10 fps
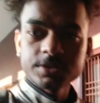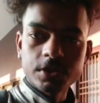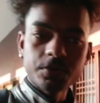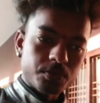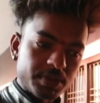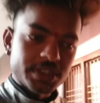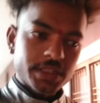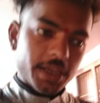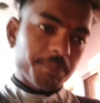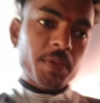चलो रूम में
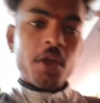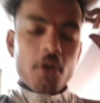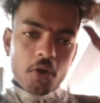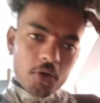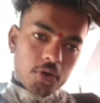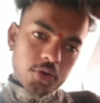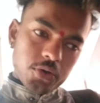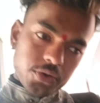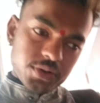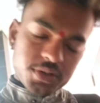चलते हैं
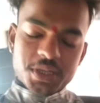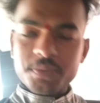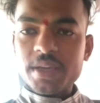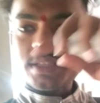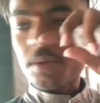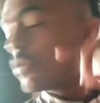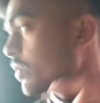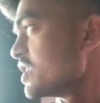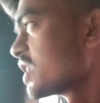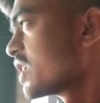और भाई सब लोग
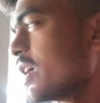नीचे खड़े